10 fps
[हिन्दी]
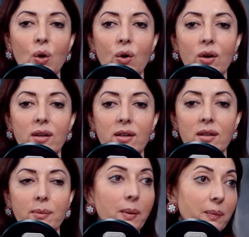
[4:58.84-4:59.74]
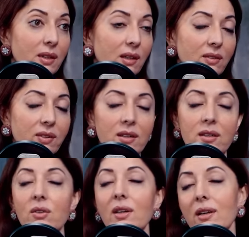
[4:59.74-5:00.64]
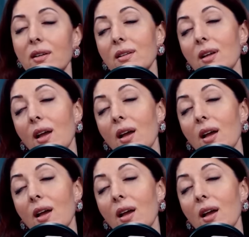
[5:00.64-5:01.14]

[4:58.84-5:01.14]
और अब मैं अपनी तारीफ़ कर रही हूँ लेकिन